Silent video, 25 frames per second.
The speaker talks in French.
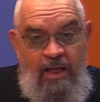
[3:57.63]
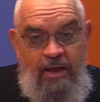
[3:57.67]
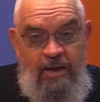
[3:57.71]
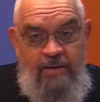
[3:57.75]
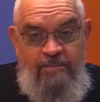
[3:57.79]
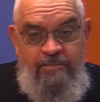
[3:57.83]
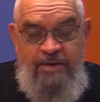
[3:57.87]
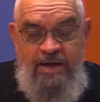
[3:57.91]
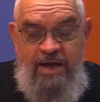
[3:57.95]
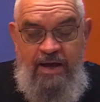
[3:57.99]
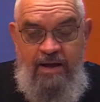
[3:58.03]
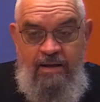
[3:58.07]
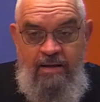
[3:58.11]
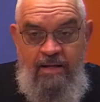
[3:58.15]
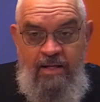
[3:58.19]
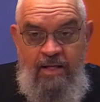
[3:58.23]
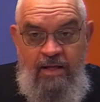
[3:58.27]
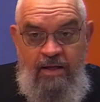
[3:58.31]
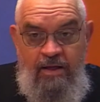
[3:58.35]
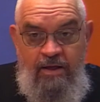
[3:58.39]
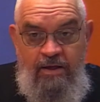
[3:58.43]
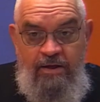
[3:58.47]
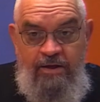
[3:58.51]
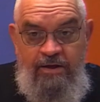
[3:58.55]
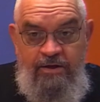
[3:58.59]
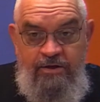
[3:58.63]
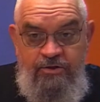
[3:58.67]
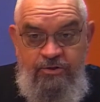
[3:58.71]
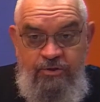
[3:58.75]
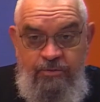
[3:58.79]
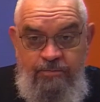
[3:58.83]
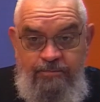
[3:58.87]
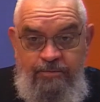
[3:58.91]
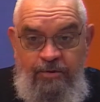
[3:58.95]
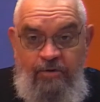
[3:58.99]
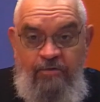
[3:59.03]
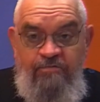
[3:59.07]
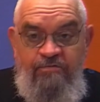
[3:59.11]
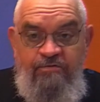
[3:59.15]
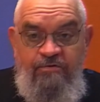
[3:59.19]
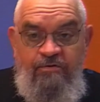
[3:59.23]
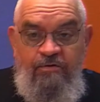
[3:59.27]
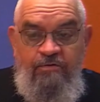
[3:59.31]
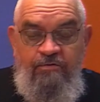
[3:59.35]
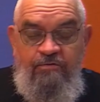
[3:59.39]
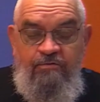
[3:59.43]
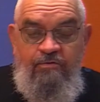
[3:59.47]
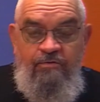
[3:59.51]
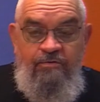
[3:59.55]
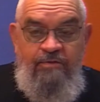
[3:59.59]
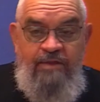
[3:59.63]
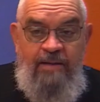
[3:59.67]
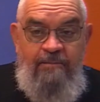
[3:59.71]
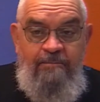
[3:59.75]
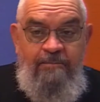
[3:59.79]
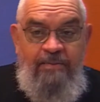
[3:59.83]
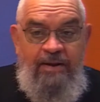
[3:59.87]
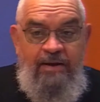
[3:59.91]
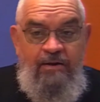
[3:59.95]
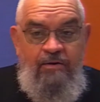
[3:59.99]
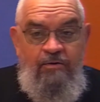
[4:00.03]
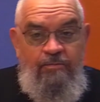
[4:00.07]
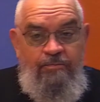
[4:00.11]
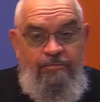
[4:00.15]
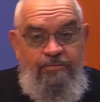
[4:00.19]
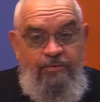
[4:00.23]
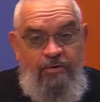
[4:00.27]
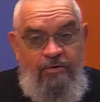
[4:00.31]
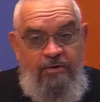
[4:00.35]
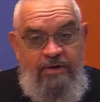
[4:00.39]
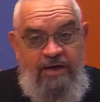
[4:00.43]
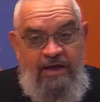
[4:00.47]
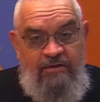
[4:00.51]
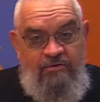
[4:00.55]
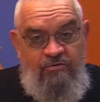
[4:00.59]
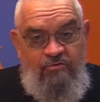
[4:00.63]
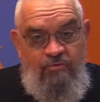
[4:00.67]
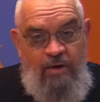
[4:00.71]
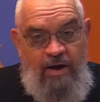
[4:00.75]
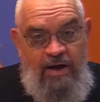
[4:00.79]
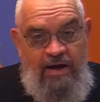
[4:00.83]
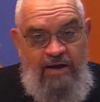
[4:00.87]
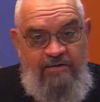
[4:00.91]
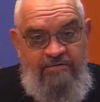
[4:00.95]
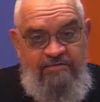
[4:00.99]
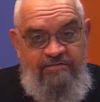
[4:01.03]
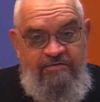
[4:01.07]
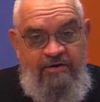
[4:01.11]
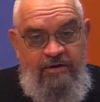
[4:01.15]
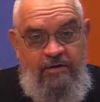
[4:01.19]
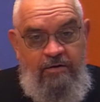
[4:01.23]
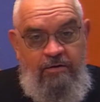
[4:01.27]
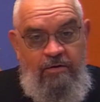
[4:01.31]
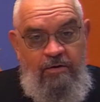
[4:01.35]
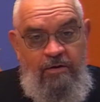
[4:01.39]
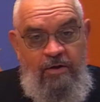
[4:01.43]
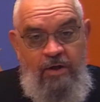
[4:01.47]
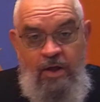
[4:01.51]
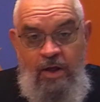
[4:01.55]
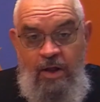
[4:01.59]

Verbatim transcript: Eh bien, euh, je pense que ce qu'on appelle le purgatoire, c'est que